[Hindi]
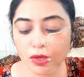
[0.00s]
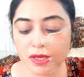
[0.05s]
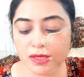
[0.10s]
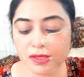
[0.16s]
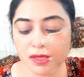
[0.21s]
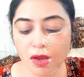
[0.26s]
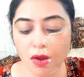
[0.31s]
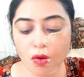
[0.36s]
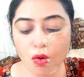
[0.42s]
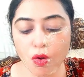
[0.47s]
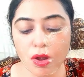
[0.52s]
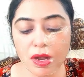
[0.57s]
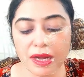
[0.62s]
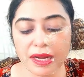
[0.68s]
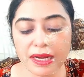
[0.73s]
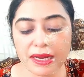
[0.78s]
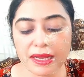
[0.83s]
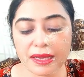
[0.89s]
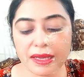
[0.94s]
थोड़ा सा और
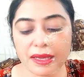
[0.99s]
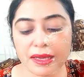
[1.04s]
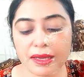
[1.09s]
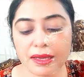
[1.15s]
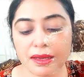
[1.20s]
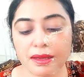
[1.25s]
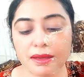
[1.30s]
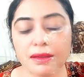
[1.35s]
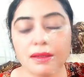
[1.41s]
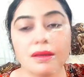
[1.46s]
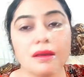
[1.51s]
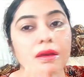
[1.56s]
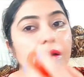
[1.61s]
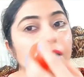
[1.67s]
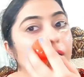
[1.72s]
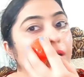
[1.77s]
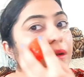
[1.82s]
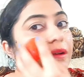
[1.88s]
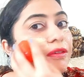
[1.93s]
ले लेंगे
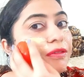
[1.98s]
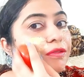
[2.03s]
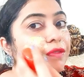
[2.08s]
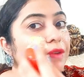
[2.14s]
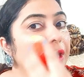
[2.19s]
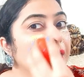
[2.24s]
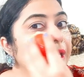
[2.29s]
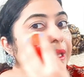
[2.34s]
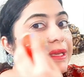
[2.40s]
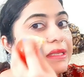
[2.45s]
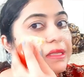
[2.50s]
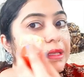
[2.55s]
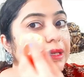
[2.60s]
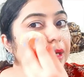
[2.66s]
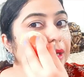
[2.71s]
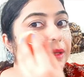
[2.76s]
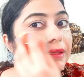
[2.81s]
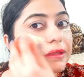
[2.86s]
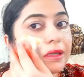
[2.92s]

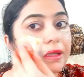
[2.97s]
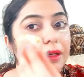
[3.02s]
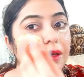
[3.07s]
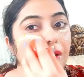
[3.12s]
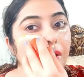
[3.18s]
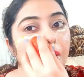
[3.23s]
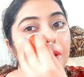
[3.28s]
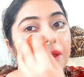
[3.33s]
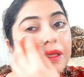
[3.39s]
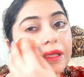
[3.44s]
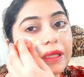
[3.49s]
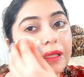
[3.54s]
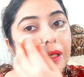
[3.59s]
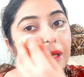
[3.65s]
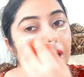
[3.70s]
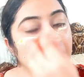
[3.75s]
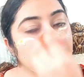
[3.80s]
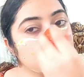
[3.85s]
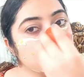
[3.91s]
फेस गर्दन
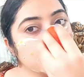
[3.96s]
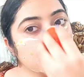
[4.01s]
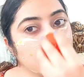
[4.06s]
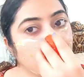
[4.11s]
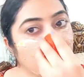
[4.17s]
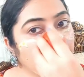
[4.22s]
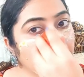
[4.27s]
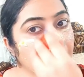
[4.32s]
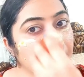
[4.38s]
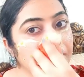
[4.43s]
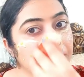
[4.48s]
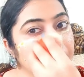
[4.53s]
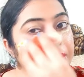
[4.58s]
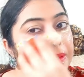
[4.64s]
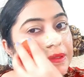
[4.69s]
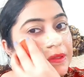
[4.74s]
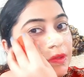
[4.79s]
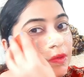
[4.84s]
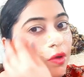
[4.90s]
कोहनी हर जगह
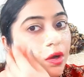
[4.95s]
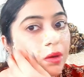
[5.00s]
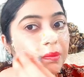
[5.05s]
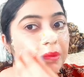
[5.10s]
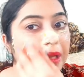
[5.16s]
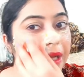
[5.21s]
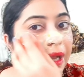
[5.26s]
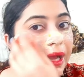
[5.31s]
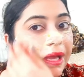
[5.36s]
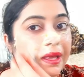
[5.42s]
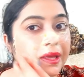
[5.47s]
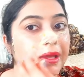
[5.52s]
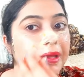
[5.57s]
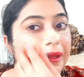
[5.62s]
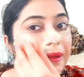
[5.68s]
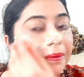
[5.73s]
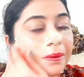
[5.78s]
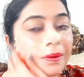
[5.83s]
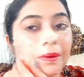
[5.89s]
इसको हम
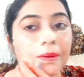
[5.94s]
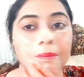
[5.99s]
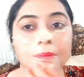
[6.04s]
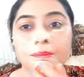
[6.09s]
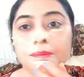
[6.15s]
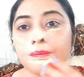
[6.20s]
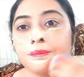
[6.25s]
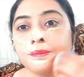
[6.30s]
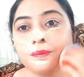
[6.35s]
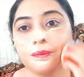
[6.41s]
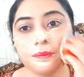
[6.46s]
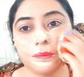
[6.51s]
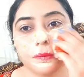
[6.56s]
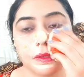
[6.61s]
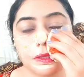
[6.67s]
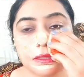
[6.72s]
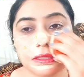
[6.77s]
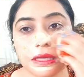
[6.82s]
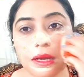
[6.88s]
लगाएंगे
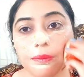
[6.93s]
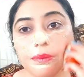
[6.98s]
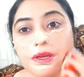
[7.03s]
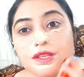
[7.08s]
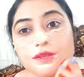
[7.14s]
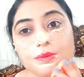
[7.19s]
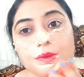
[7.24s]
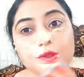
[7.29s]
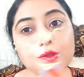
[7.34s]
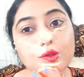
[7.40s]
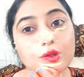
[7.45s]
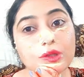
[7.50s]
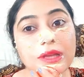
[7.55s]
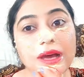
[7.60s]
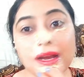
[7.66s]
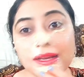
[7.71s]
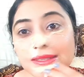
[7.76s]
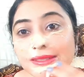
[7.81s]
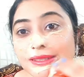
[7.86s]
समर्स में जो
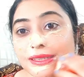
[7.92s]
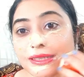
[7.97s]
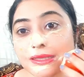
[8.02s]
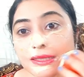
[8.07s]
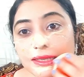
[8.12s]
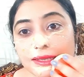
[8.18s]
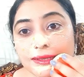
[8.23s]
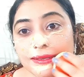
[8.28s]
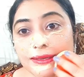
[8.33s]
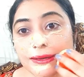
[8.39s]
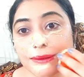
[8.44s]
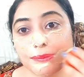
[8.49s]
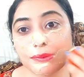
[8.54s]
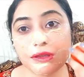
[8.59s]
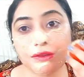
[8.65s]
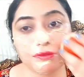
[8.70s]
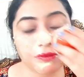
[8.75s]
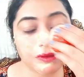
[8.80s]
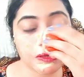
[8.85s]
ताजगी चाहिए
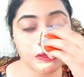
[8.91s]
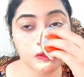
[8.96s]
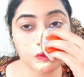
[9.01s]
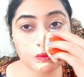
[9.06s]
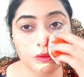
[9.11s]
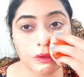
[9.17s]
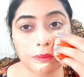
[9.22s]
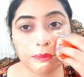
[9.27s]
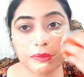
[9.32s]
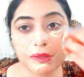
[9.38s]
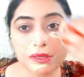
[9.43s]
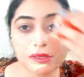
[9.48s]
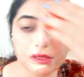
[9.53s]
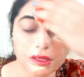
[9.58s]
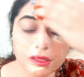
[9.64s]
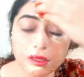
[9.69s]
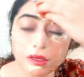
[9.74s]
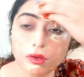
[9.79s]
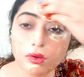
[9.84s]
आपके फेस को आपकी
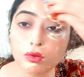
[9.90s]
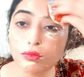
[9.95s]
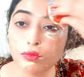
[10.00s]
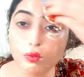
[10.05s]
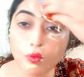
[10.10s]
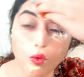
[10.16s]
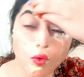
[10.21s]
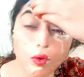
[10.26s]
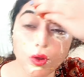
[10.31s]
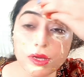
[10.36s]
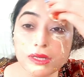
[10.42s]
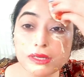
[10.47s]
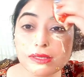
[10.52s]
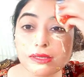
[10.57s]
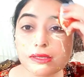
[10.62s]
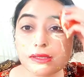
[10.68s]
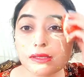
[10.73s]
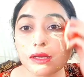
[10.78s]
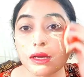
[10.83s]
स्किन को वो
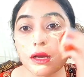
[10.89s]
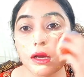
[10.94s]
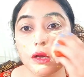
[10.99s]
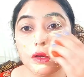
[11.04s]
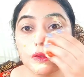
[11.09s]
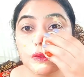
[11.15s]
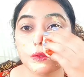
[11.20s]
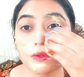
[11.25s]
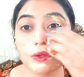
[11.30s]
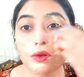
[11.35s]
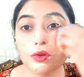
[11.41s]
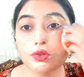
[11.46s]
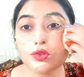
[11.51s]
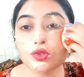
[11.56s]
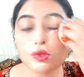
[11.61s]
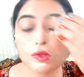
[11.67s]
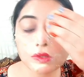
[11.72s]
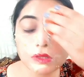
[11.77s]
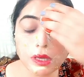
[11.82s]
इस
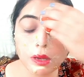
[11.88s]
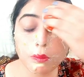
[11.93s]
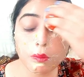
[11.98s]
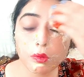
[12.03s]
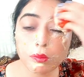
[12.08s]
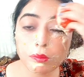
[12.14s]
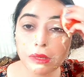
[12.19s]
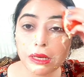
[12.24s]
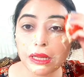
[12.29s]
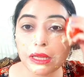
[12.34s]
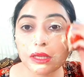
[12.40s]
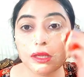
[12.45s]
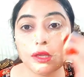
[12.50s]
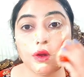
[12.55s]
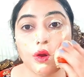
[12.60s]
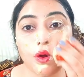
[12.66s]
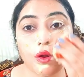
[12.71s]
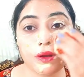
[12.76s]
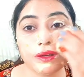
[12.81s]
सॉल्यूशन से आपको
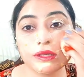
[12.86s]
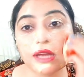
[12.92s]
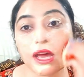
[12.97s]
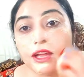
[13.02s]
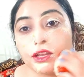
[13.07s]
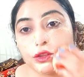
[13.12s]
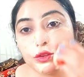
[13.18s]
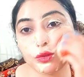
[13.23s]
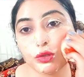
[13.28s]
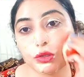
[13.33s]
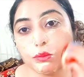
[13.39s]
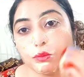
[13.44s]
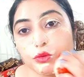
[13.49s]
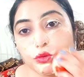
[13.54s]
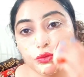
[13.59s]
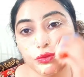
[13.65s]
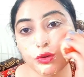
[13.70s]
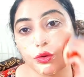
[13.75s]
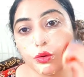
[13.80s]
मिलेगी और टैन तो
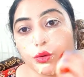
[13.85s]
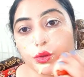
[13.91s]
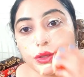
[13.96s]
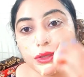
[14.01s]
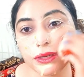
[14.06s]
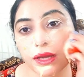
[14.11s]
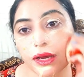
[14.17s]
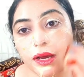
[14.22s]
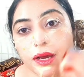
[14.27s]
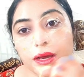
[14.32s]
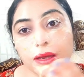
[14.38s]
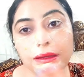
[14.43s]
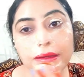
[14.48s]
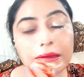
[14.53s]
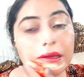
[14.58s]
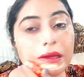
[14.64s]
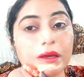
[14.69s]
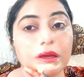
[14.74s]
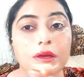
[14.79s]
रिमूव हो ही रहा
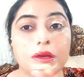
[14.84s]
है